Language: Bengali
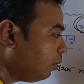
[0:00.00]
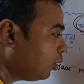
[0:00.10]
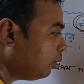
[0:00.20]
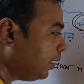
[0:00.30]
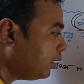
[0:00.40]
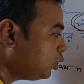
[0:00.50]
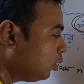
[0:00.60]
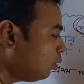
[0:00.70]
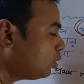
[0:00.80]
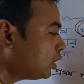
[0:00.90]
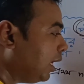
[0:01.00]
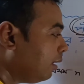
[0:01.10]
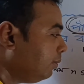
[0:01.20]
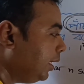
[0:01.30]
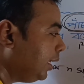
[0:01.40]
প্রথম এন সংখ্যক
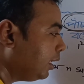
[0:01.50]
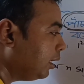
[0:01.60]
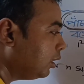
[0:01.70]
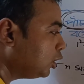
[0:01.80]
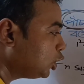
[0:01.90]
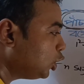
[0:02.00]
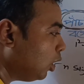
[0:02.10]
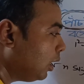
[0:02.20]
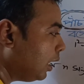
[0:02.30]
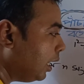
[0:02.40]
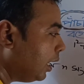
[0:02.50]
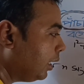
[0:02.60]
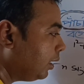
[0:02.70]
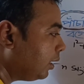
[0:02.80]
স্বাভাবিক সংখ্যার